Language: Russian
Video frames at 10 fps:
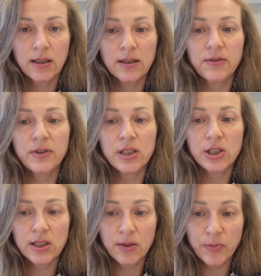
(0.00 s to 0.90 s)
на
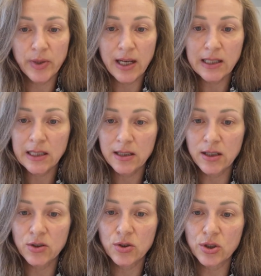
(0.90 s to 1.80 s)
физическом плане
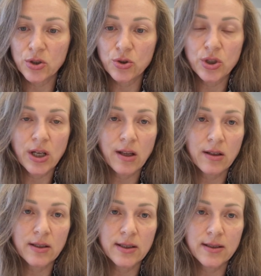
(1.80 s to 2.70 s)
это
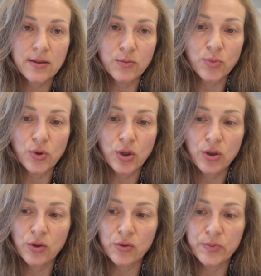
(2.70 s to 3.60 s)
ощущалось
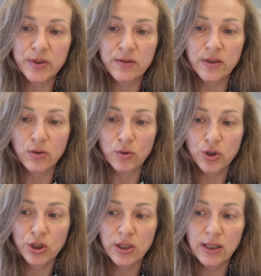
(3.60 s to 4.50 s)
болью в
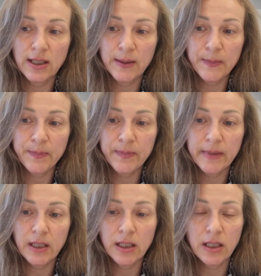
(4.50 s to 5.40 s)
позвоночнике,
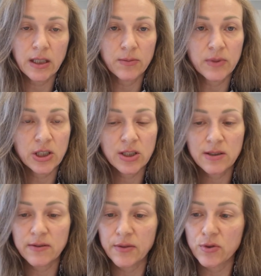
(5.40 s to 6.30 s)
и
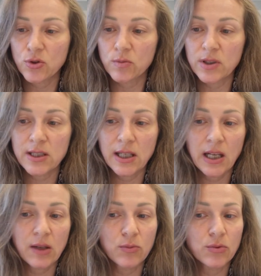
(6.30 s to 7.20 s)
мышцы во всем
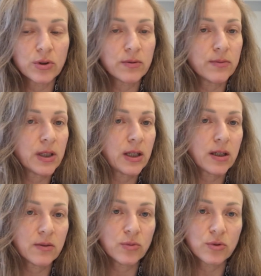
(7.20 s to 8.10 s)
теле были
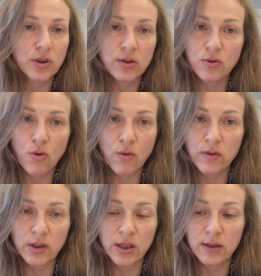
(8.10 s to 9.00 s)
как будто
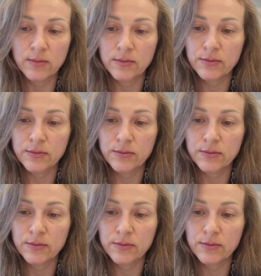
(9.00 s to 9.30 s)
скованы.